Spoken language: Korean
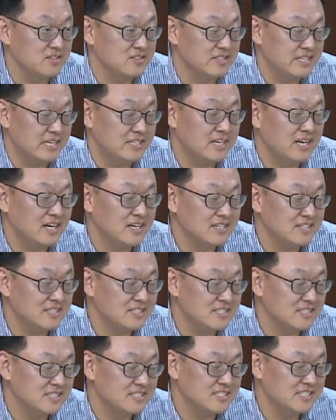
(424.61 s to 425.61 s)
어떤
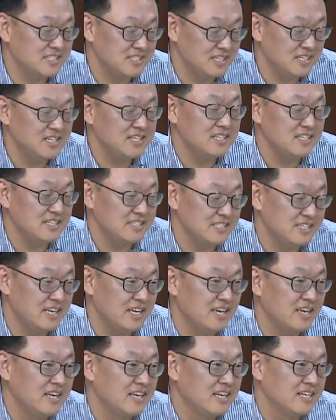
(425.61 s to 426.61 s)
제작실,
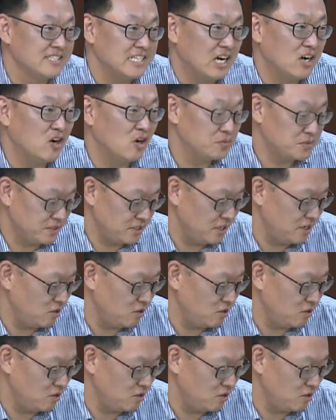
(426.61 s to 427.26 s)
네, 예, 작업실로,